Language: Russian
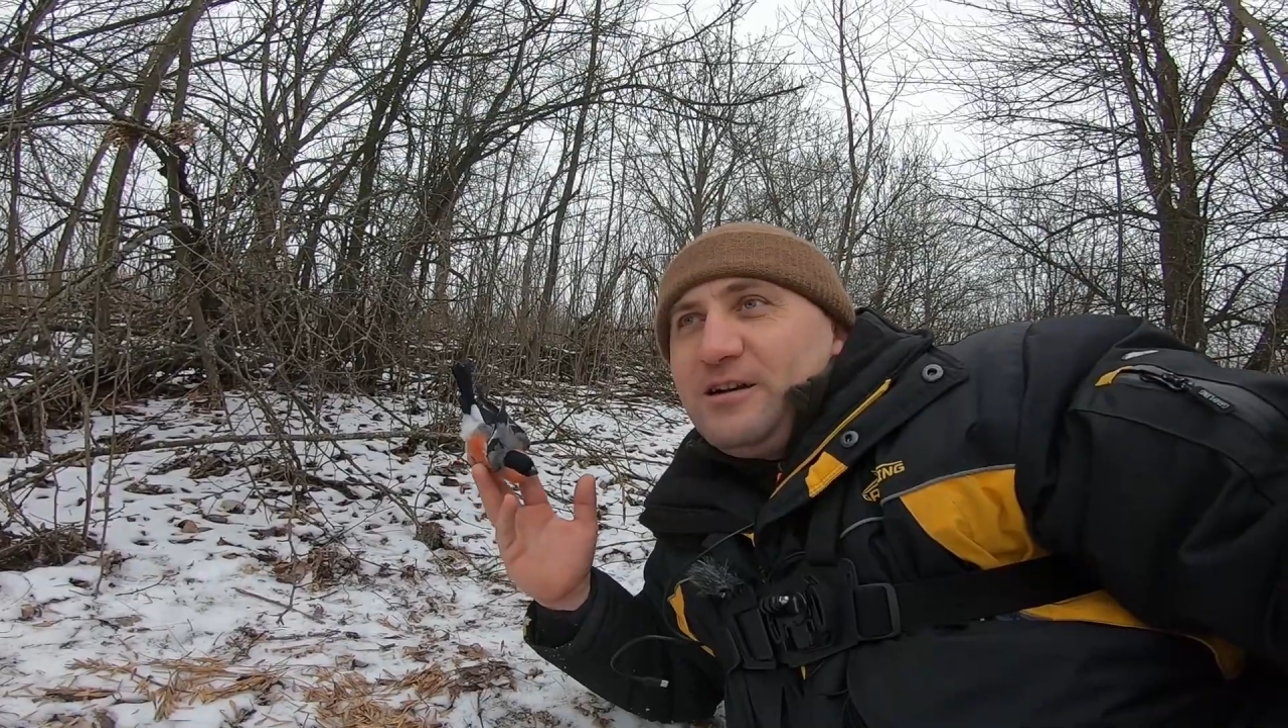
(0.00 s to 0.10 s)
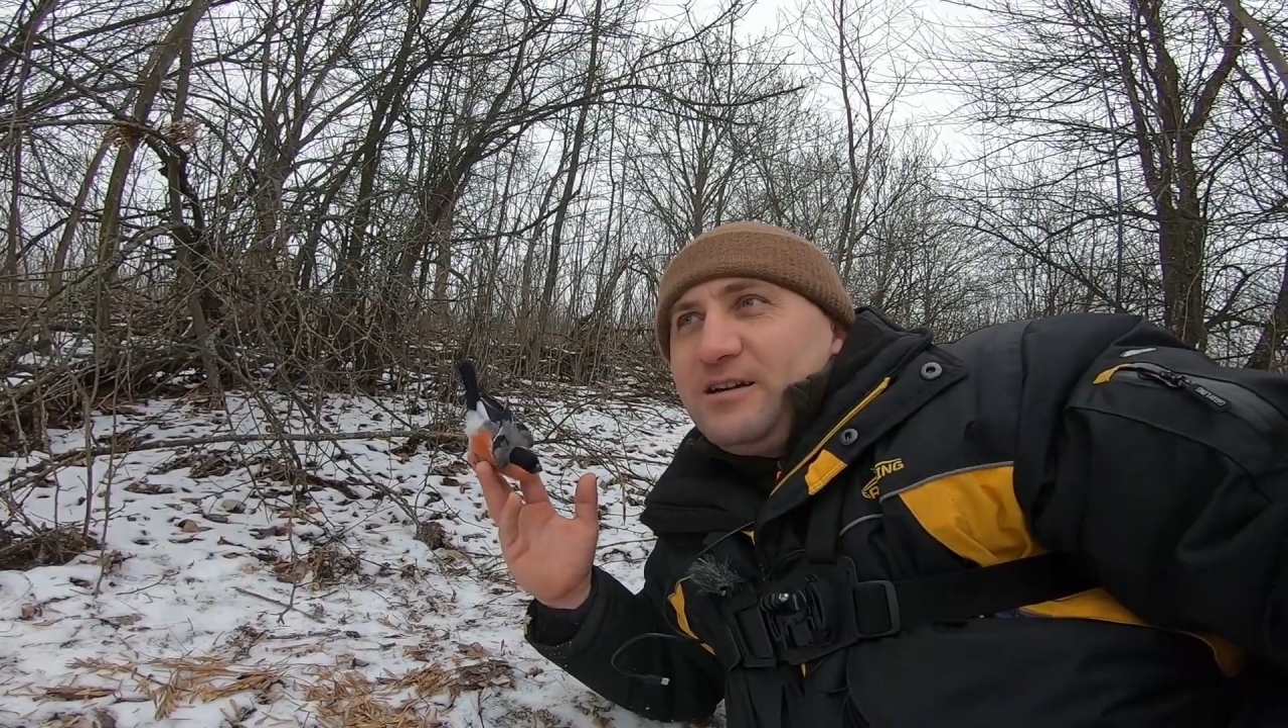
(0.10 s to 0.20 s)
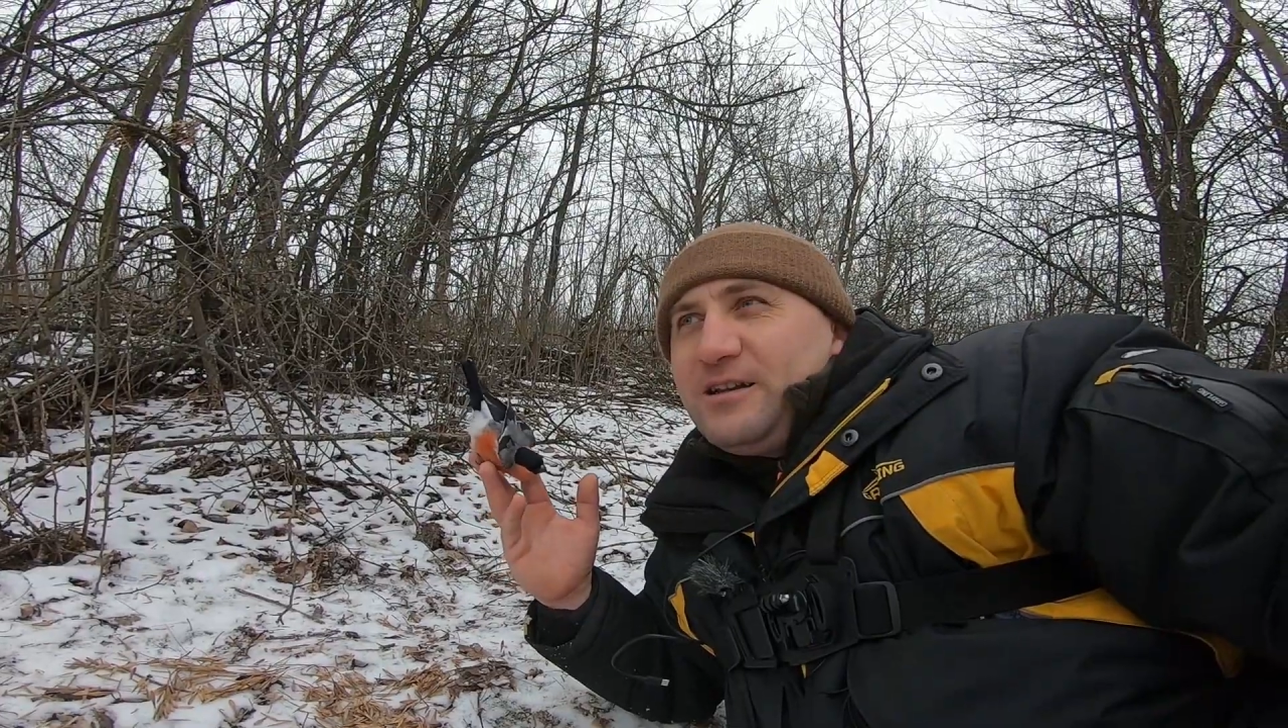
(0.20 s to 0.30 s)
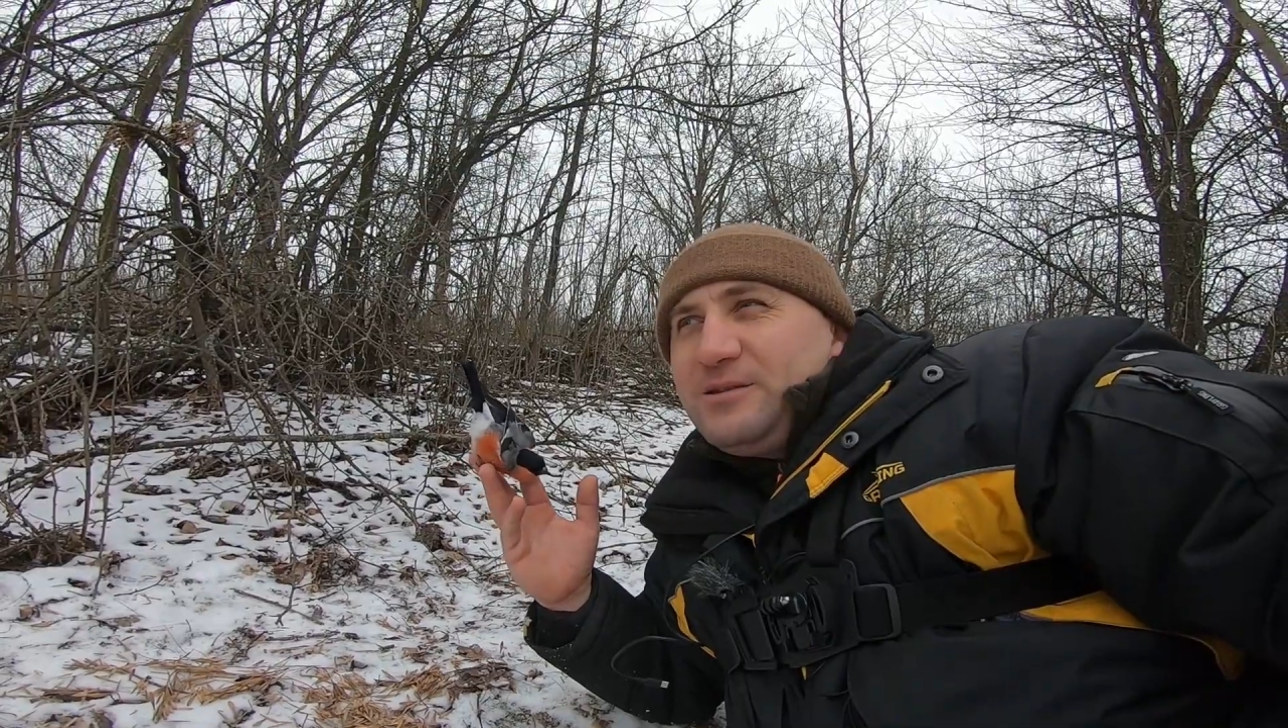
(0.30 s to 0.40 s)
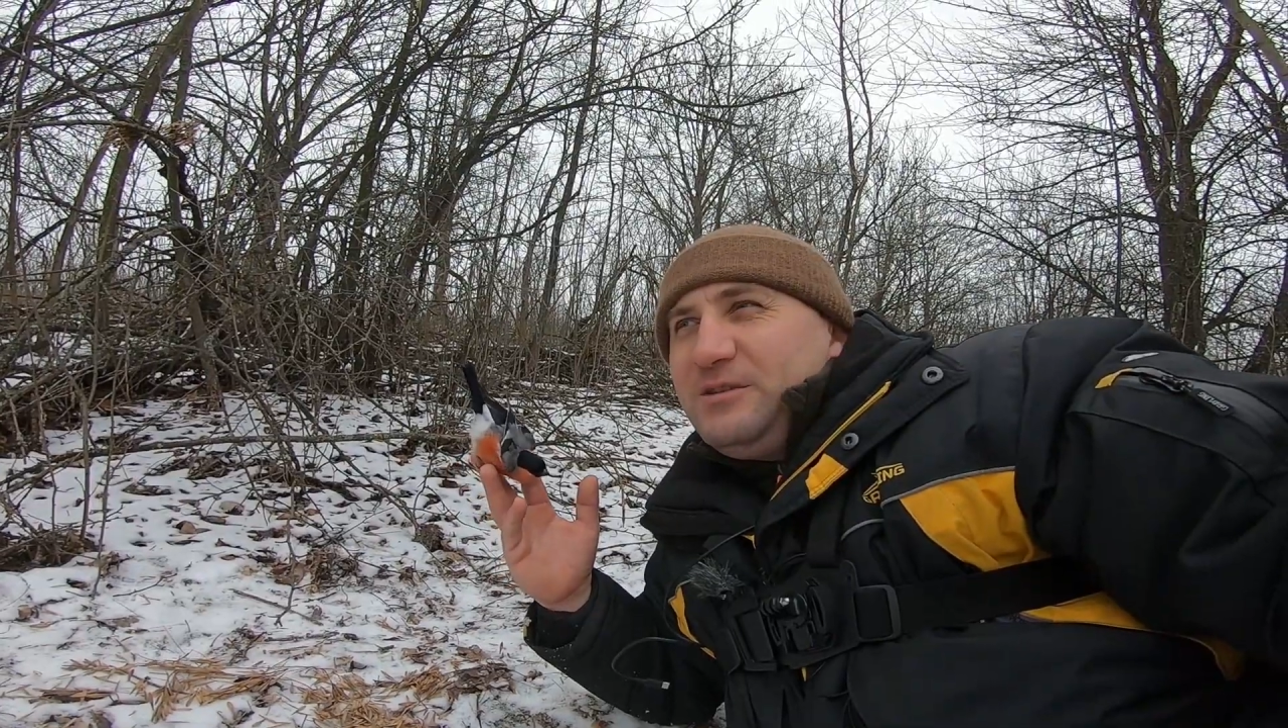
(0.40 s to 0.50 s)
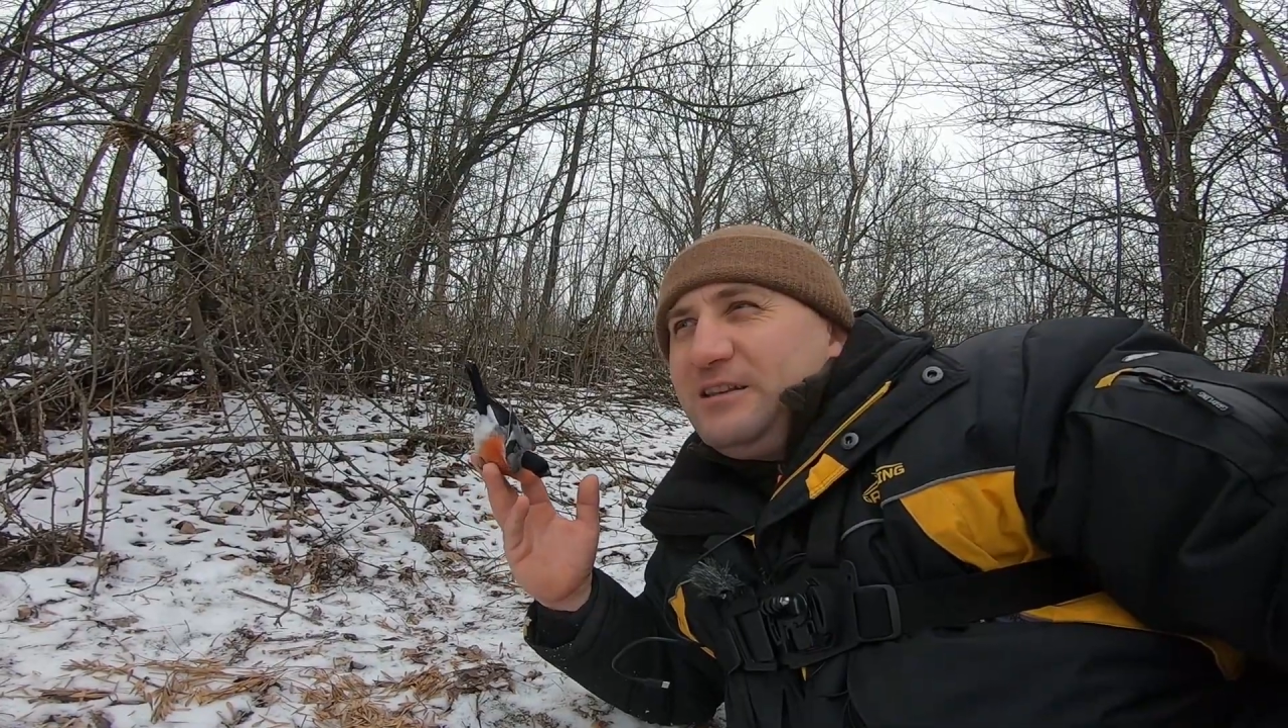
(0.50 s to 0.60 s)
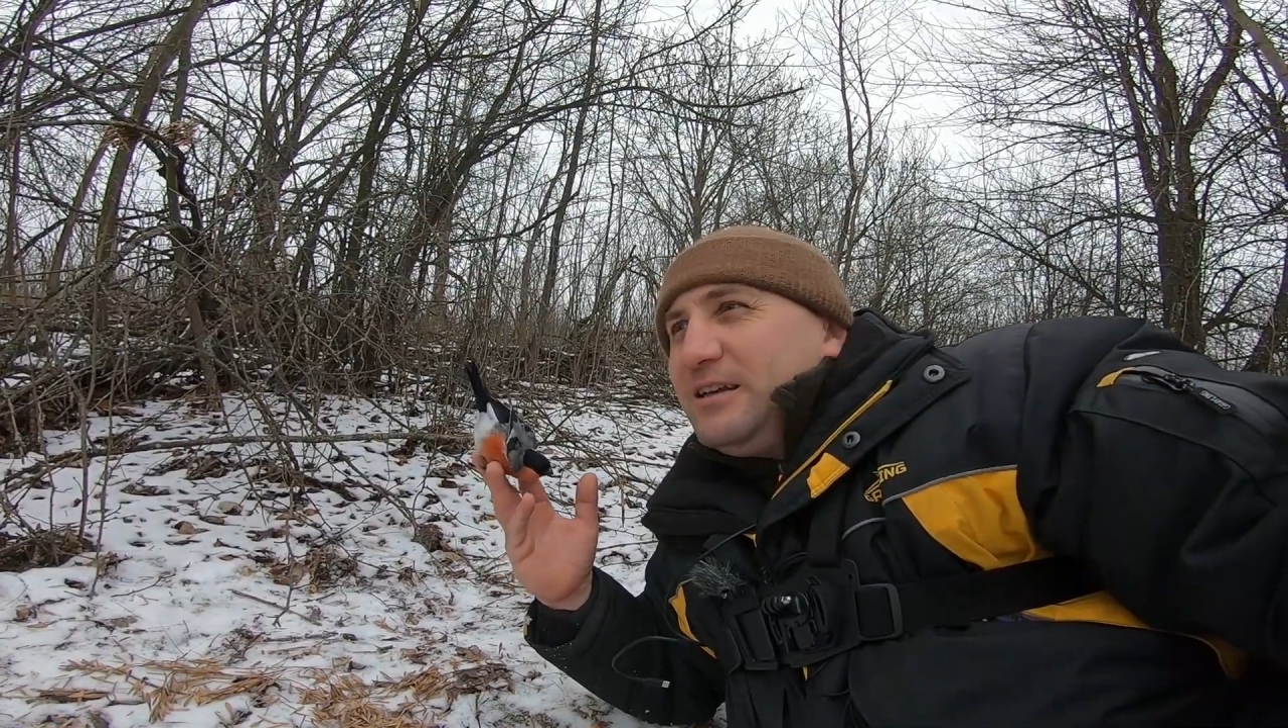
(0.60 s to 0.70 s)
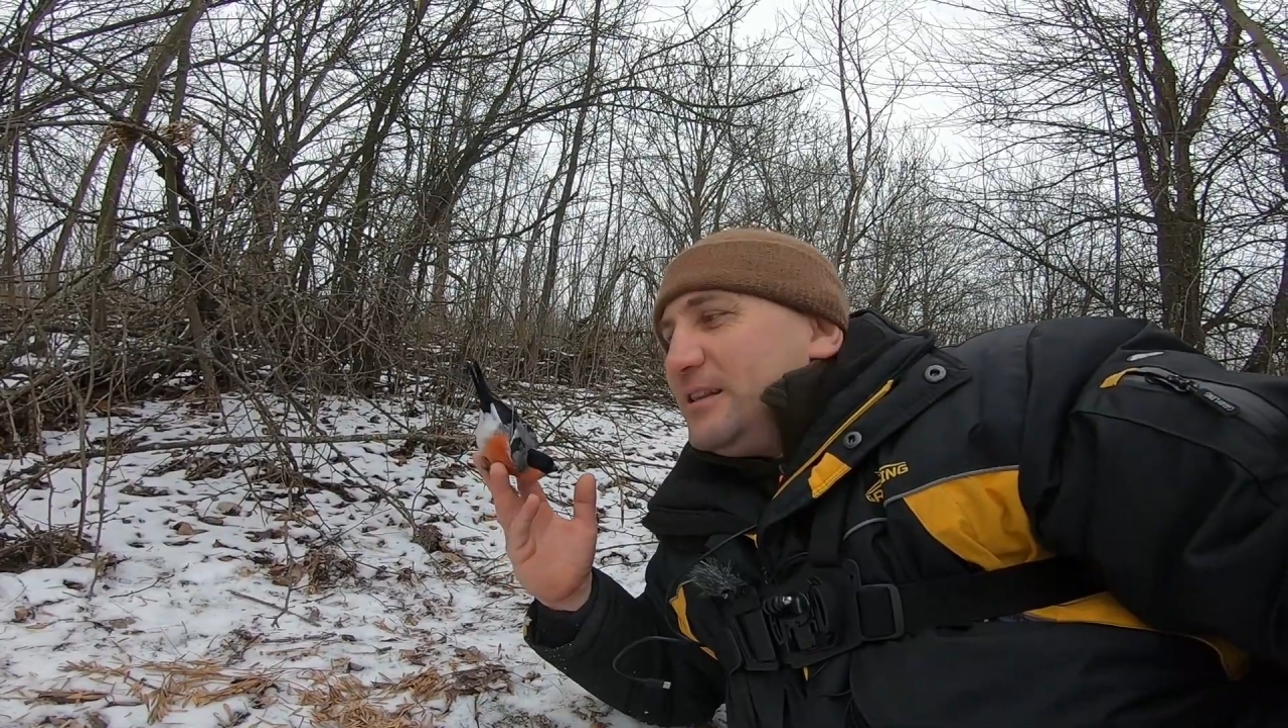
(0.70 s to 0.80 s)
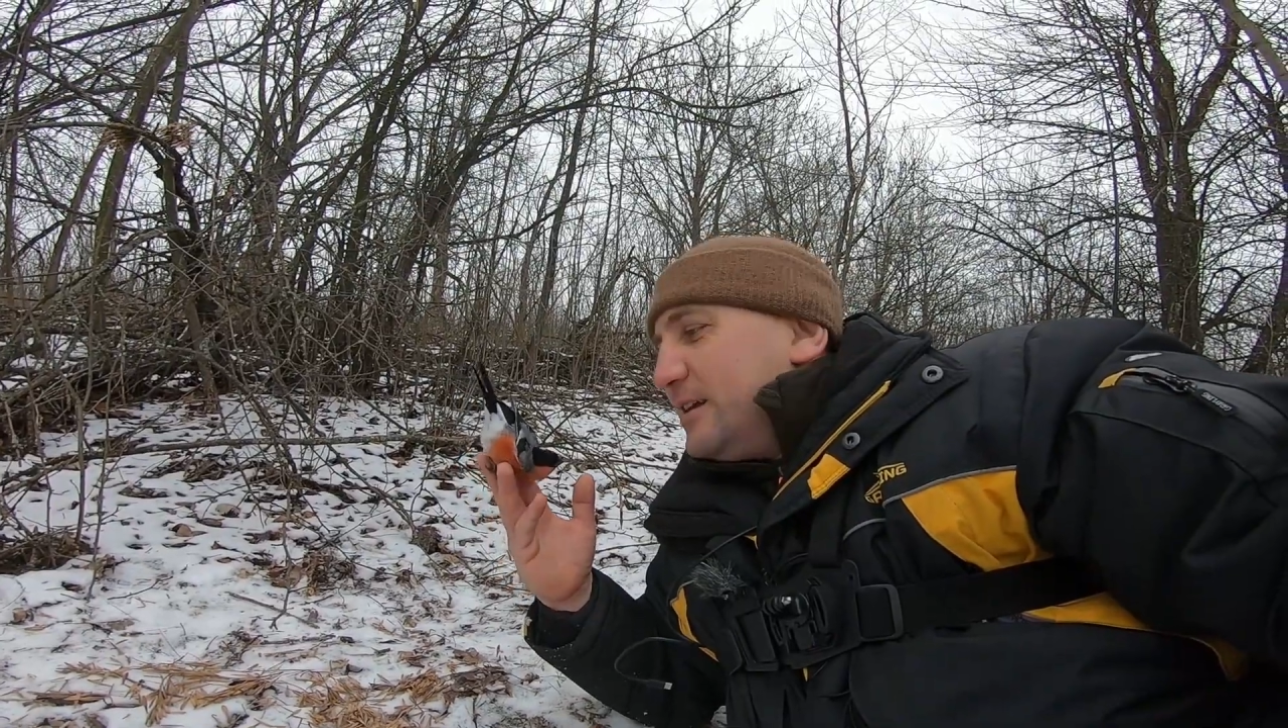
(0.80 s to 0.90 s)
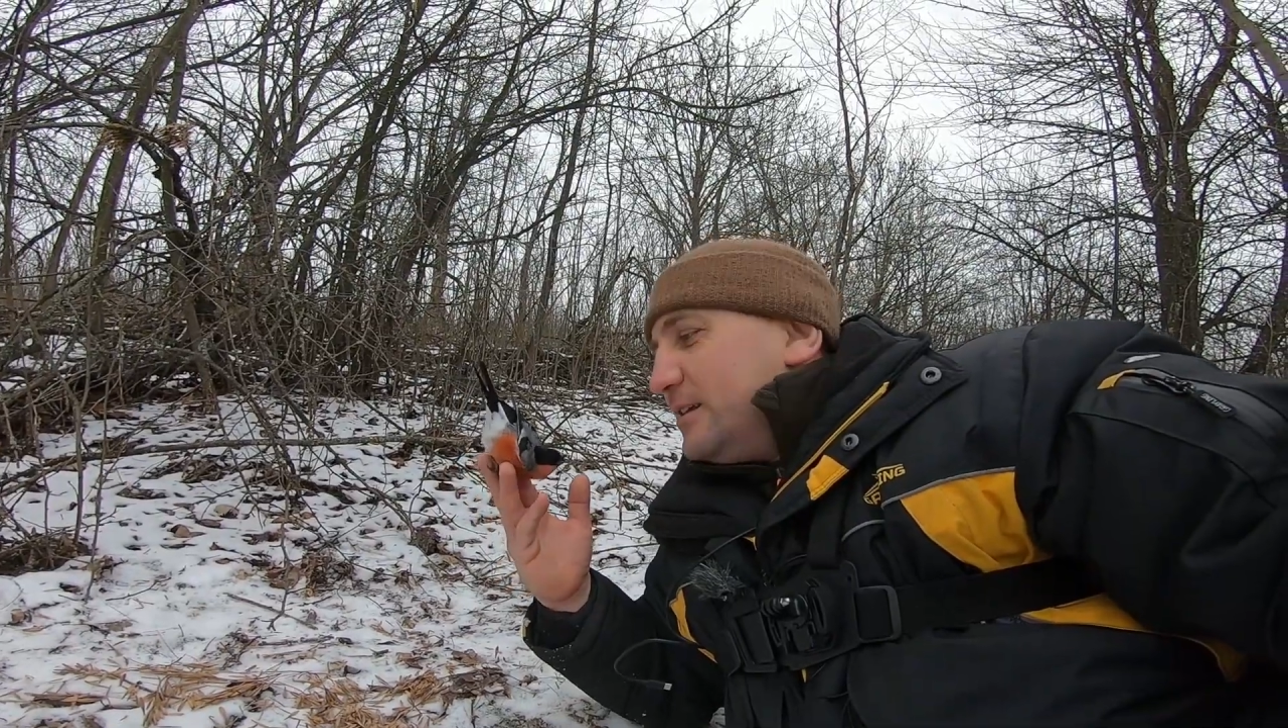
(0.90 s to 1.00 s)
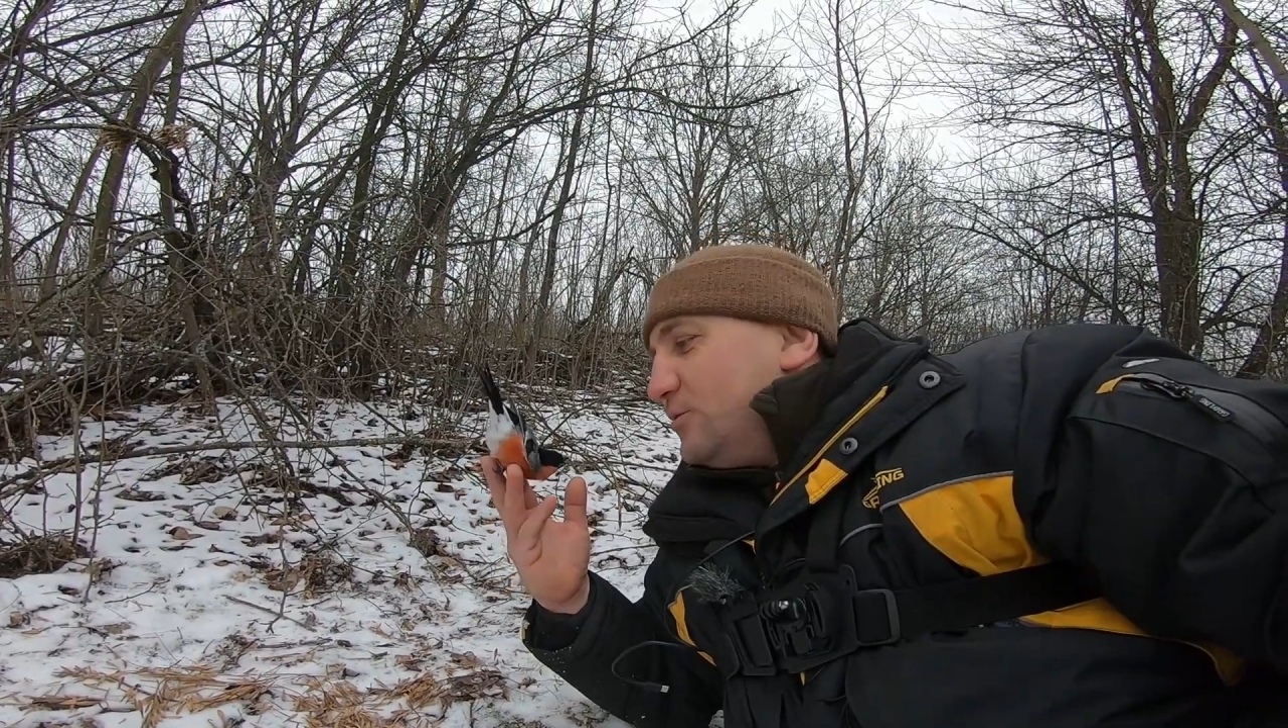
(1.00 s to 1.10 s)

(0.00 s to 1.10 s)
как разминка, да,